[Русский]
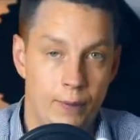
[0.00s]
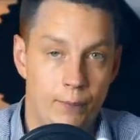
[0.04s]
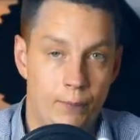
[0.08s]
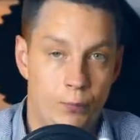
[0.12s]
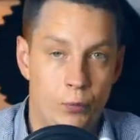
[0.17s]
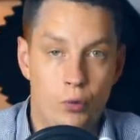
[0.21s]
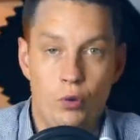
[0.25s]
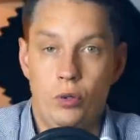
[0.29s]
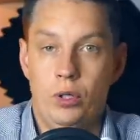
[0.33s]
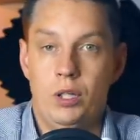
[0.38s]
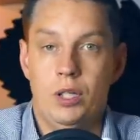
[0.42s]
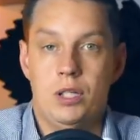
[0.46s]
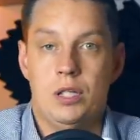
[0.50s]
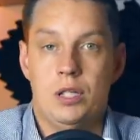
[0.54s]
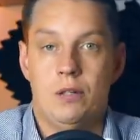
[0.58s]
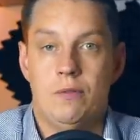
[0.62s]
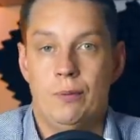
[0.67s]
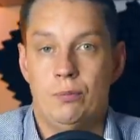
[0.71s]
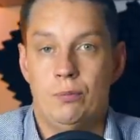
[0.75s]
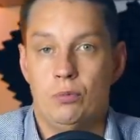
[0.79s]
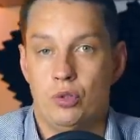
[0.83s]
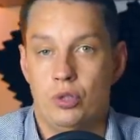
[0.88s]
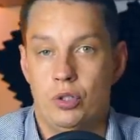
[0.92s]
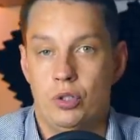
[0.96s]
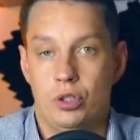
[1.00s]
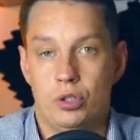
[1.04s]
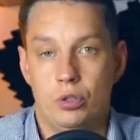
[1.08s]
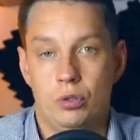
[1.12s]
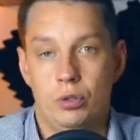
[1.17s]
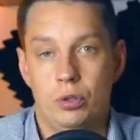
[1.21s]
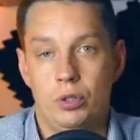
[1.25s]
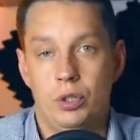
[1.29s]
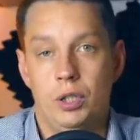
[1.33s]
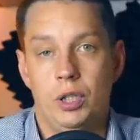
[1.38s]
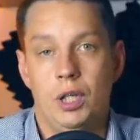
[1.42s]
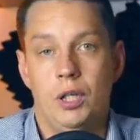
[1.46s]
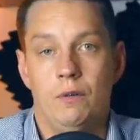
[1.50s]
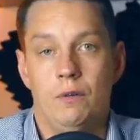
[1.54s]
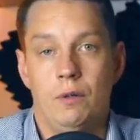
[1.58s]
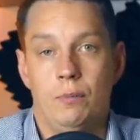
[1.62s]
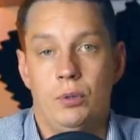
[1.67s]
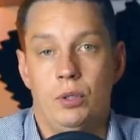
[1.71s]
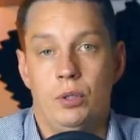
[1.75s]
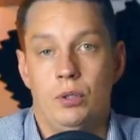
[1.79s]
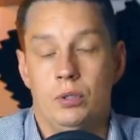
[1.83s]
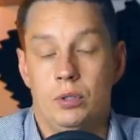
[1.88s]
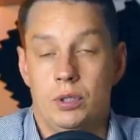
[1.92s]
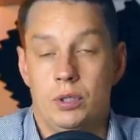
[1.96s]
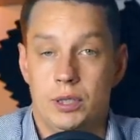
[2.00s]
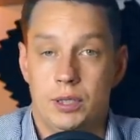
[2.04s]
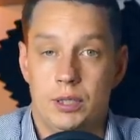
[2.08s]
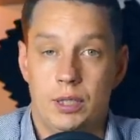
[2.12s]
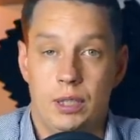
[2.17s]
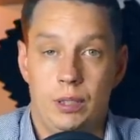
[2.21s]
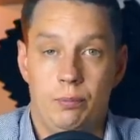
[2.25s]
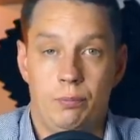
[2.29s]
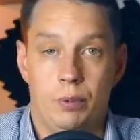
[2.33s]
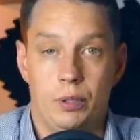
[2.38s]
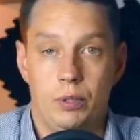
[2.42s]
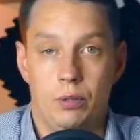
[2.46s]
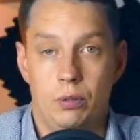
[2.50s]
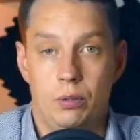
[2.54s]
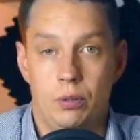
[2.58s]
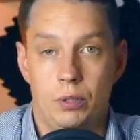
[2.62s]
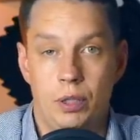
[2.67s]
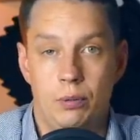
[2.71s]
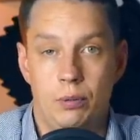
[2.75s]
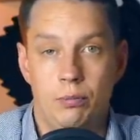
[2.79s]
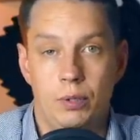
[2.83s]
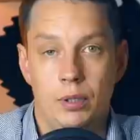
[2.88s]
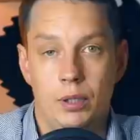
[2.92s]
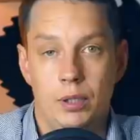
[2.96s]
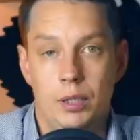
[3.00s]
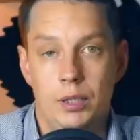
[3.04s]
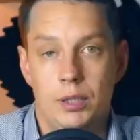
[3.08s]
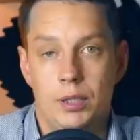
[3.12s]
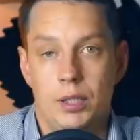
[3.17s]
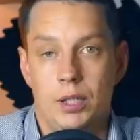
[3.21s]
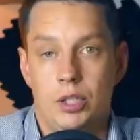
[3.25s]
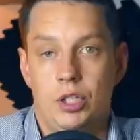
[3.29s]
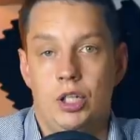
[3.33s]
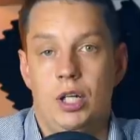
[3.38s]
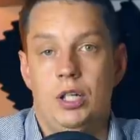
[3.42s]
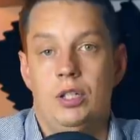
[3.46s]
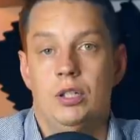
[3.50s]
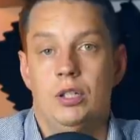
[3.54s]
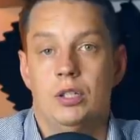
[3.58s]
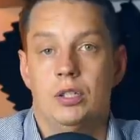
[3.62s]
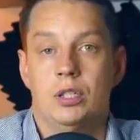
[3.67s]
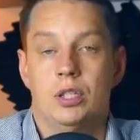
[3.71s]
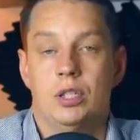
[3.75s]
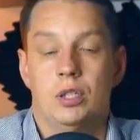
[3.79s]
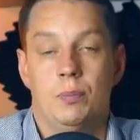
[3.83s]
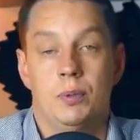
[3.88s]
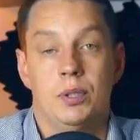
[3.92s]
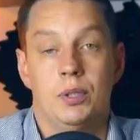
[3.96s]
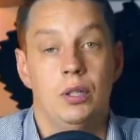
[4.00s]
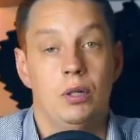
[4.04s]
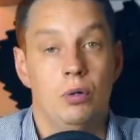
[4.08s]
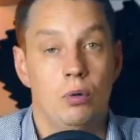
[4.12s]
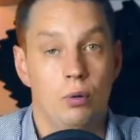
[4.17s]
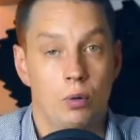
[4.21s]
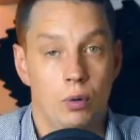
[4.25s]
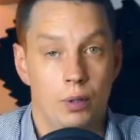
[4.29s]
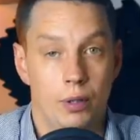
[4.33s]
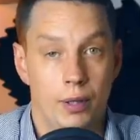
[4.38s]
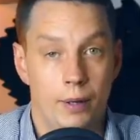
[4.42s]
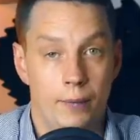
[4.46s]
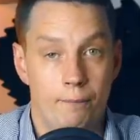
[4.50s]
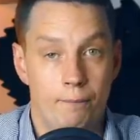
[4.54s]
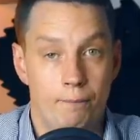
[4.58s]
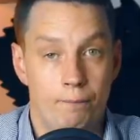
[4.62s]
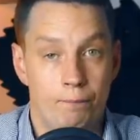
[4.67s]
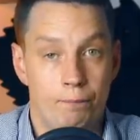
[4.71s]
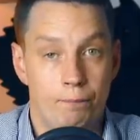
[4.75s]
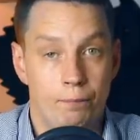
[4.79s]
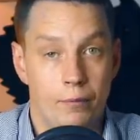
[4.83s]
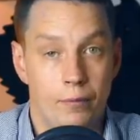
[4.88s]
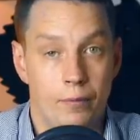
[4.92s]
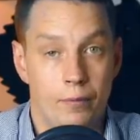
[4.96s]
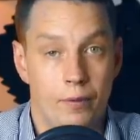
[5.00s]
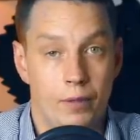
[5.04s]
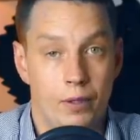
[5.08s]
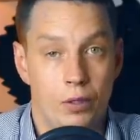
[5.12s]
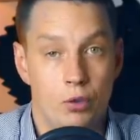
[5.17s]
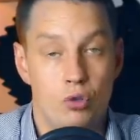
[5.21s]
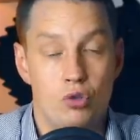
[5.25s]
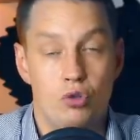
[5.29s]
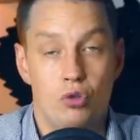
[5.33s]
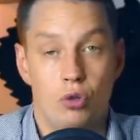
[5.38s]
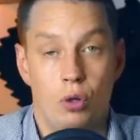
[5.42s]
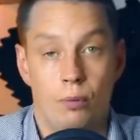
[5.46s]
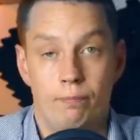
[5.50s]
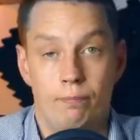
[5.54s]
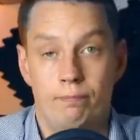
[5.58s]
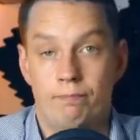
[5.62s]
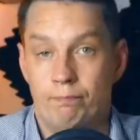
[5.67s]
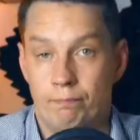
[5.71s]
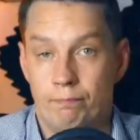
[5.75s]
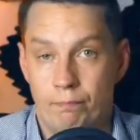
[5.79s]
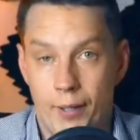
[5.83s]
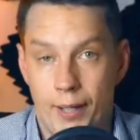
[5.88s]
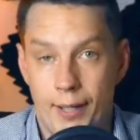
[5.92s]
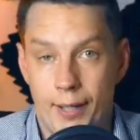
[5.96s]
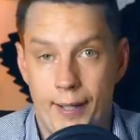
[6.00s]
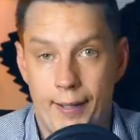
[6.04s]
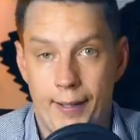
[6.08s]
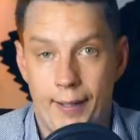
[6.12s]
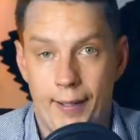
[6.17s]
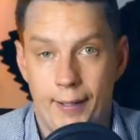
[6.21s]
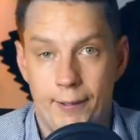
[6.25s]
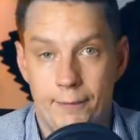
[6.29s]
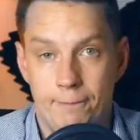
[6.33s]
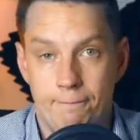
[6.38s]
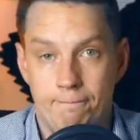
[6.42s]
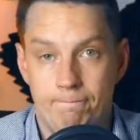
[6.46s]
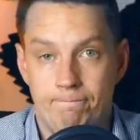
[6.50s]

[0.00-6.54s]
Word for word: Но ну, а если вам нужны исходники, вам придется стать патроном и скачать их с Патреона. Ну что, поехали!